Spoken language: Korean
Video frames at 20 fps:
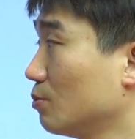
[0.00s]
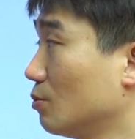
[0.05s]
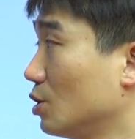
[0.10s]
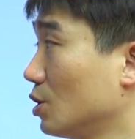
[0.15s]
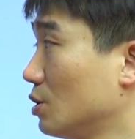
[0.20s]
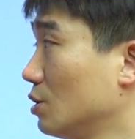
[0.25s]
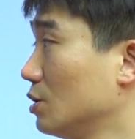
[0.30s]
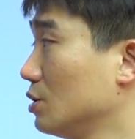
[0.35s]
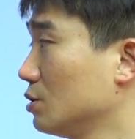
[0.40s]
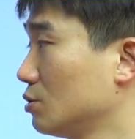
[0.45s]

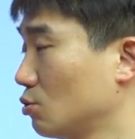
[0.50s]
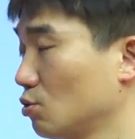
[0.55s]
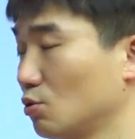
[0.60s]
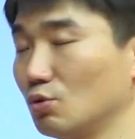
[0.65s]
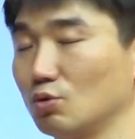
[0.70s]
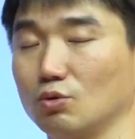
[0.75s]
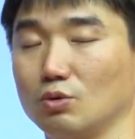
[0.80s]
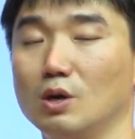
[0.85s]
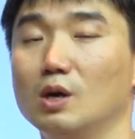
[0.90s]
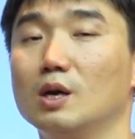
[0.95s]
뭐 이런
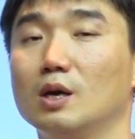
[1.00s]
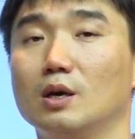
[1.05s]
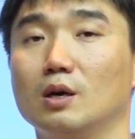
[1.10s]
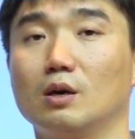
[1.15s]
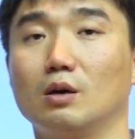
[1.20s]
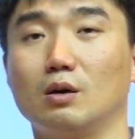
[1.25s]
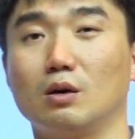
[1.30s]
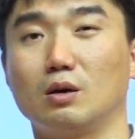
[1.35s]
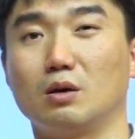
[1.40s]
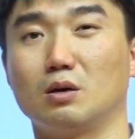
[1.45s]
또
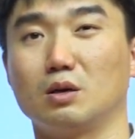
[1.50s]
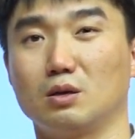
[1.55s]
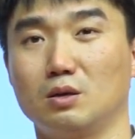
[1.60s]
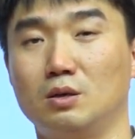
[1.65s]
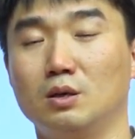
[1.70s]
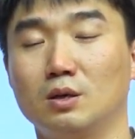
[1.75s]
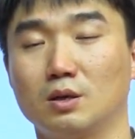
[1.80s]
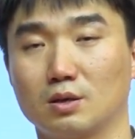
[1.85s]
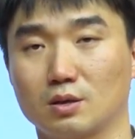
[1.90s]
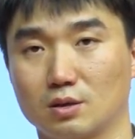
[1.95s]

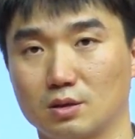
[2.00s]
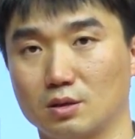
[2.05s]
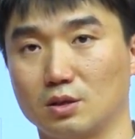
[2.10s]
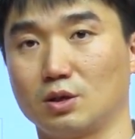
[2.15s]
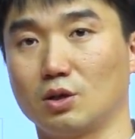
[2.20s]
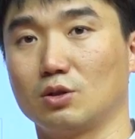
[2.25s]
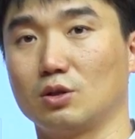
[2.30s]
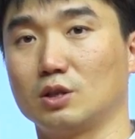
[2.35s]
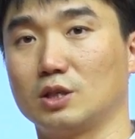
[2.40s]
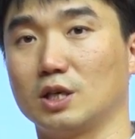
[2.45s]

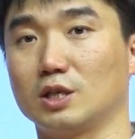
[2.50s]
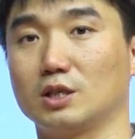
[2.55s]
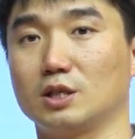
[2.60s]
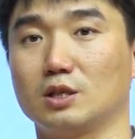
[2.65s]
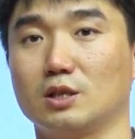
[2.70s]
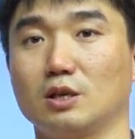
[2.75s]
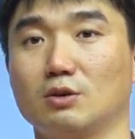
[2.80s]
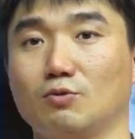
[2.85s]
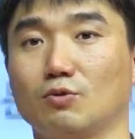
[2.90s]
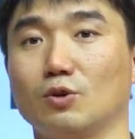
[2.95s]
의견을
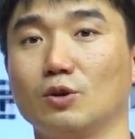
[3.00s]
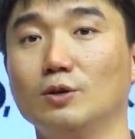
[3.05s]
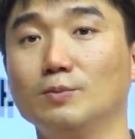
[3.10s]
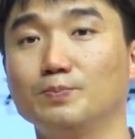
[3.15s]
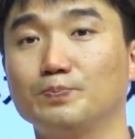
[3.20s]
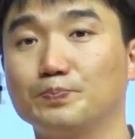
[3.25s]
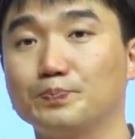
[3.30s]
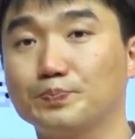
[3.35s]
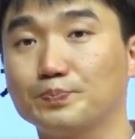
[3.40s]
제시를 했고요.